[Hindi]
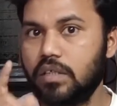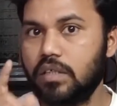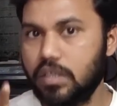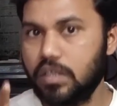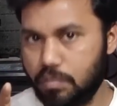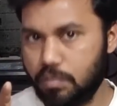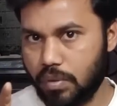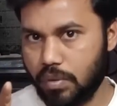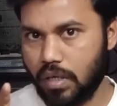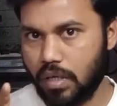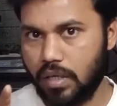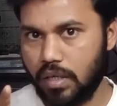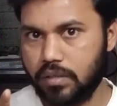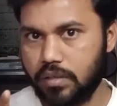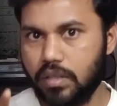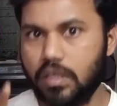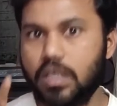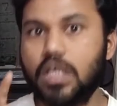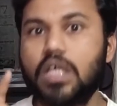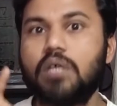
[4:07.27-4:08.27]
इस प्रकार
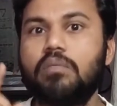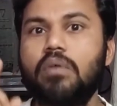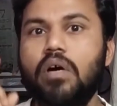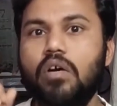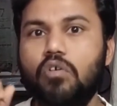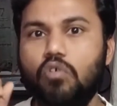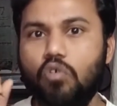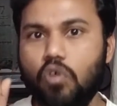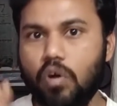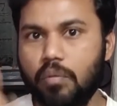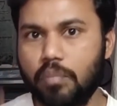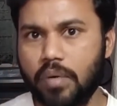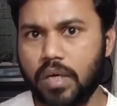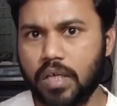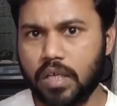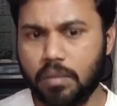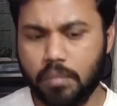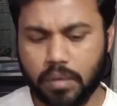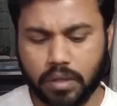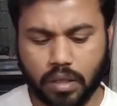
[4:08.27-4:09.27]
से एक बार और पढ़
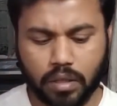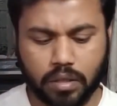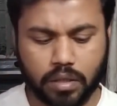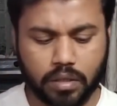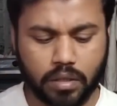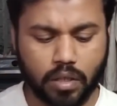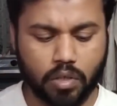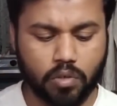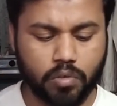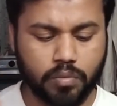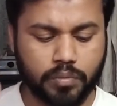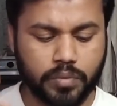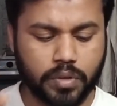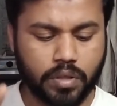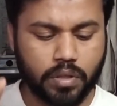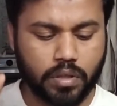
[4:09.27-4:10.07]
के बता देता हूँ